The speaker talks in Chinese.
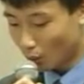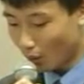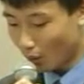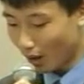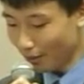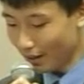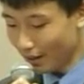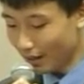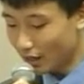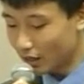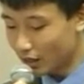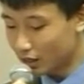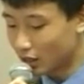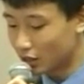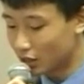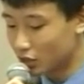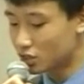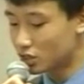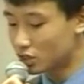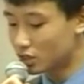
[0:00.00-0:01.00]
完美
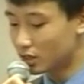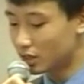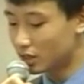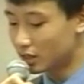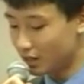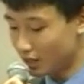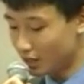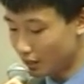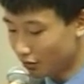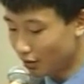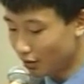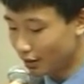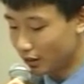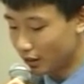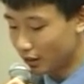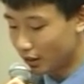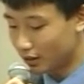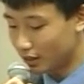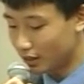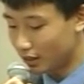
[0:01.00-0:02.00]
可是因人
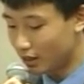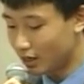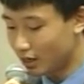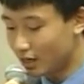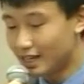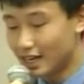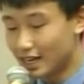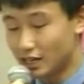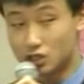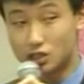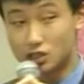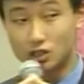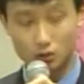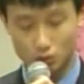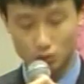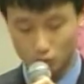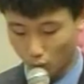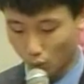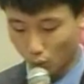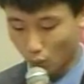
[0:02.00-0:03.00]
而异，也是
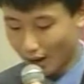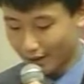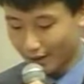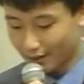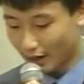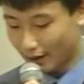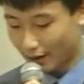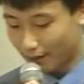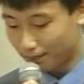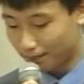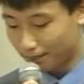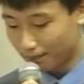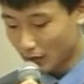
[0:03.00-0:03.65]
主观的。